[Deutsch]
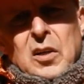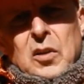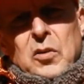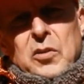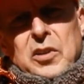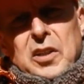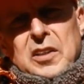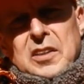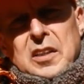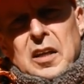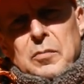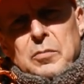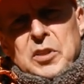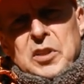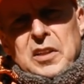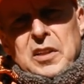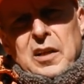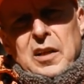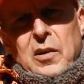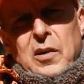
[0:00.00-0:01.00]
Und deshalb
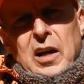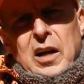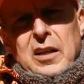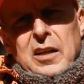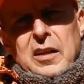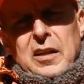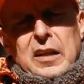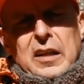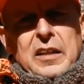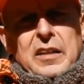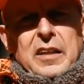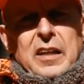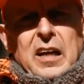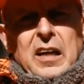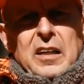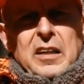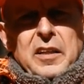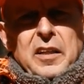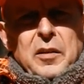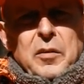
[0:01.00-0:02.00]
sind auch alle
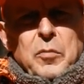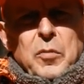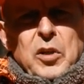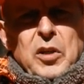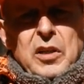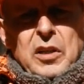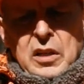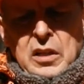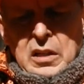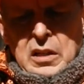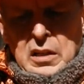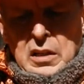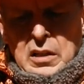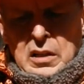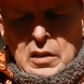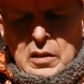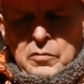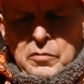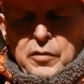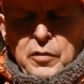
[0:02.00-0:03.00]
Teilnehmer
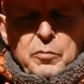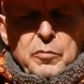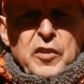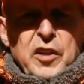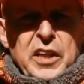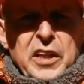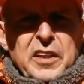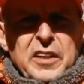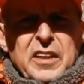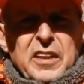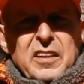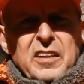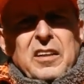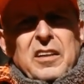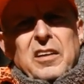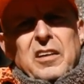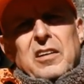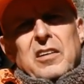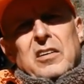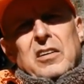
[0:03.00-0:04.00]
verpflichtet,
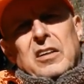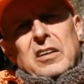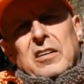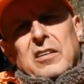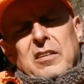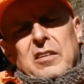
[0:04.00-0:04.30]
hier